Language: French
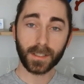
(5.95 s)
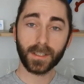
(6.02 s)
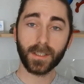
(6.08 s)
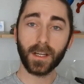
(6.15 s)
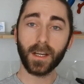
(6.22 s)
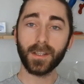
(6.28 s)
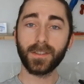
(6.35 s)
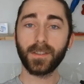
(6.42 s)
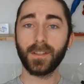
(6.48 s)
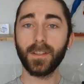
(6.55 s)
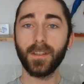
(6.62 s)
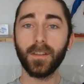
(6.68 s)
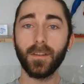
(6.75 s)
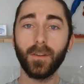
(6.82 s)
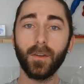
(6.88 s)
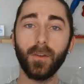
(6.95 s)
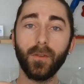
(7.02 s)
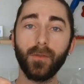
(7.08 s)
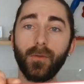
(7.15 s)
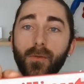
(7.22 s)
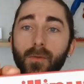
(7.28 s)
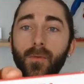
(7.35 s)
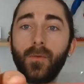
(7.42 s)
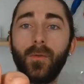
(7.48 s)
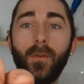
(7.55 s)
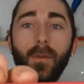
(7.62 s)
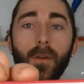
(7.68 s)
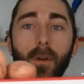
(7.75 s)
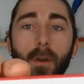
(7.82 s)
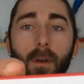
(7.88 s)
J'ai acheté
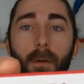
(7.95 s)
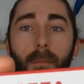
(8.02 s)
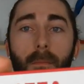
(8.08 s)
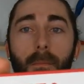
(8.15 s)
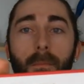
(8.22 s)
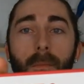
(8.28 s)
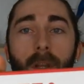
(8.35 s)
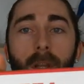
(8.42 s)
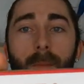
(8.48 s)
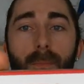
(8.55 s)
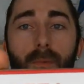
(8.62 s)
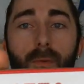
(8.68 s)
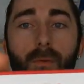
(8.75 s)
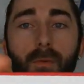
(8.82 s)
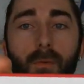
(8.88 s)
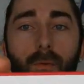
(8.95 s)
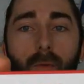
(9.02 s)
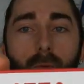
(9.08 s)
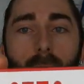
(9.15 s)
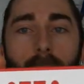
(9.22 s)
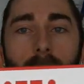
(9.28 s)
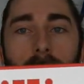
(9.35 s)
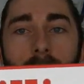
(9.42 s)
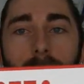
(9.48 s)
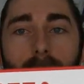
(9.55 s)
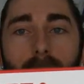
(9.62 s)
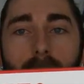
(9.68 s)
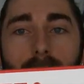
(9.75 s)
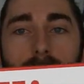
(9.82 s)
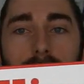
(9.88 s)
du milliput ou
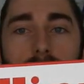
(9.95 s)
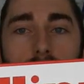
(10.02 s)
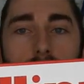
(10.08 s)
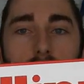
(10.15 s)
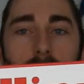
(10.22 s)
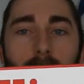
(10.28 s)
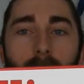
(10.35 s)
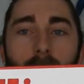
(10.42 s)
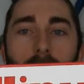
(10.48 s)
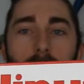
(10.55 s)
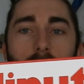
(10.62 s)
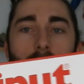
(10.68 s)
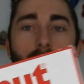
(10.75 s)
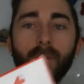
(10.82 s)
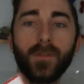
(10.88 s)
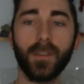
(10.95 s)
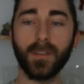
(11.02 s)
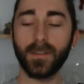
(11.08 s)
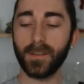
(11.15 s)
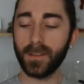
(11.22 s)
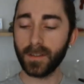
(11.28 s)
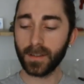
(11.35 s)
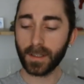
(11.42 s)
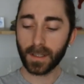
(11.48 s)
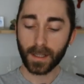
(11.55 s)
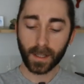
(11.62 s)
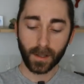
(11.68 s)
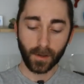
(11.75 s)
milliput, je sais pas vraiment comment ça se dit,